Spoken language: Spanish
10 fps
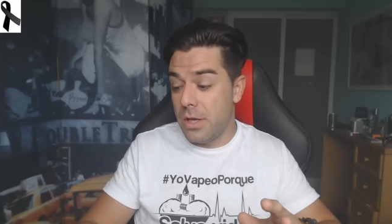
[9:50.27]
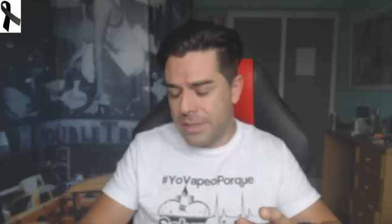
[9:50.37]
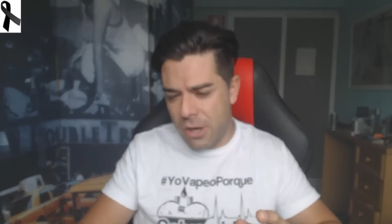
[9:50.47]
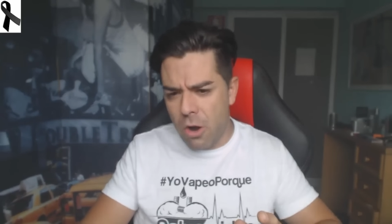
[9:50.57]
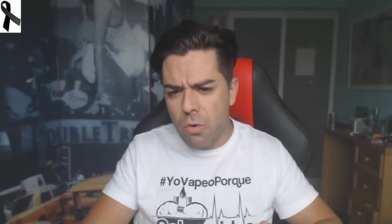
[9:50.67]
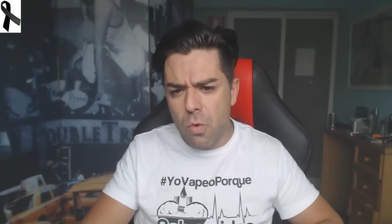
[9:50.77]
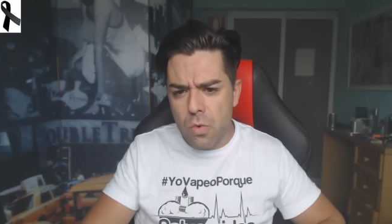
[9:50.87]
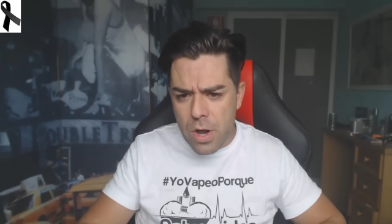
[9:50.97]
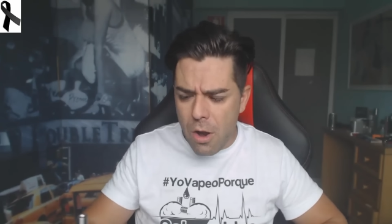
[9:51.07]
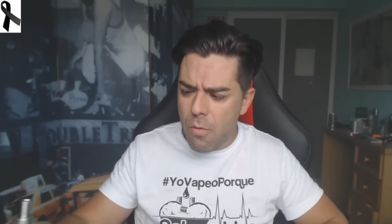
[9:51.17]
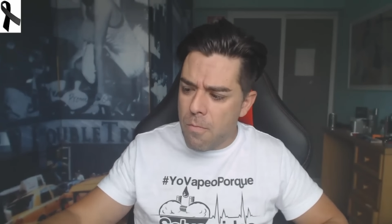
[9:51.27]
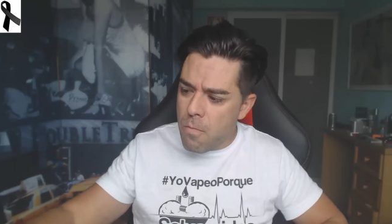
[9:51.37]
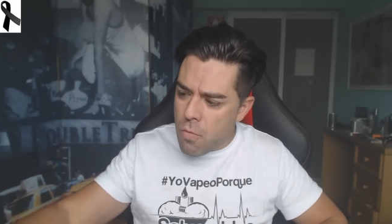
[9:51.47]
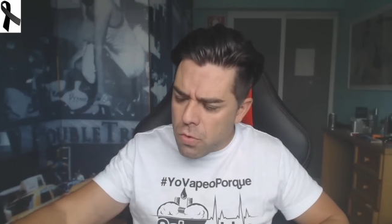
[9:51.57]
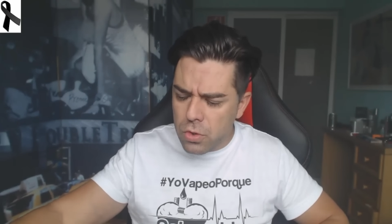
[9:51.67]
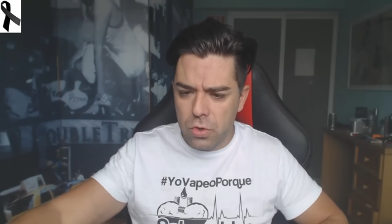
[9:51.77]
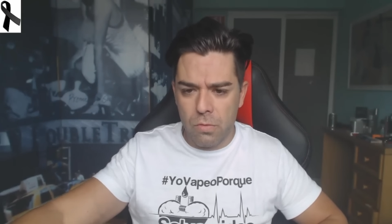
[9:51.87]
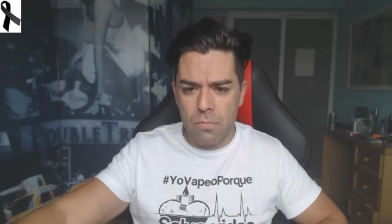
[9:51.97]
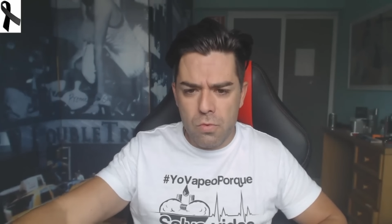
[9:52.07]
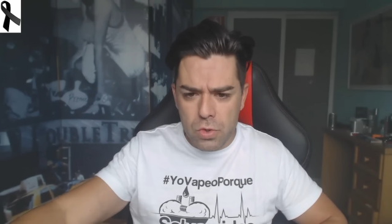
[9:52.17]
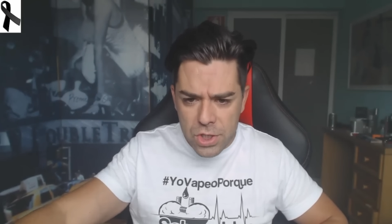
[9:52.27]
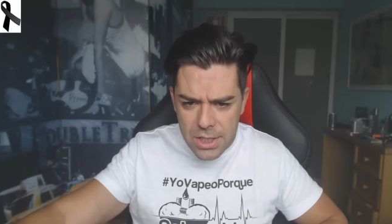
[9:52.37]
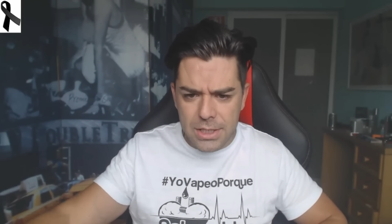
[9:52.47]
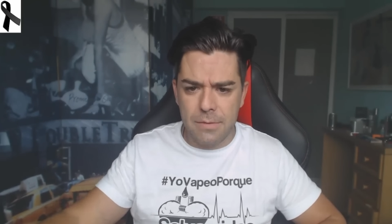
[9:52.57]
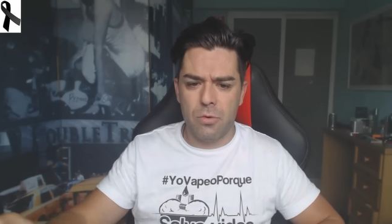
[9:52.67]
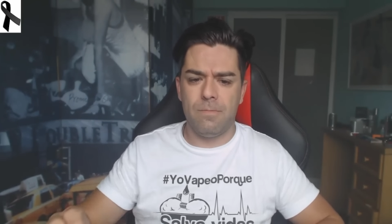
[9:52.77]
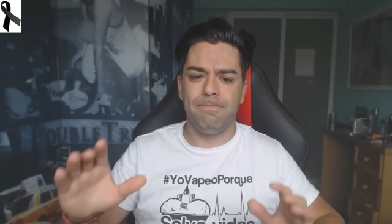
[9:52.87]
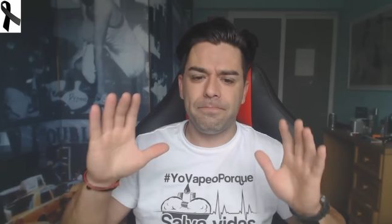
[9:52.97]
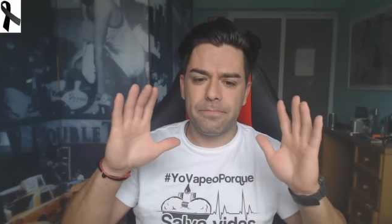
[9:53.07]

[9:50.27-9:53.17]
Se lo han currado mucho, muchísimo.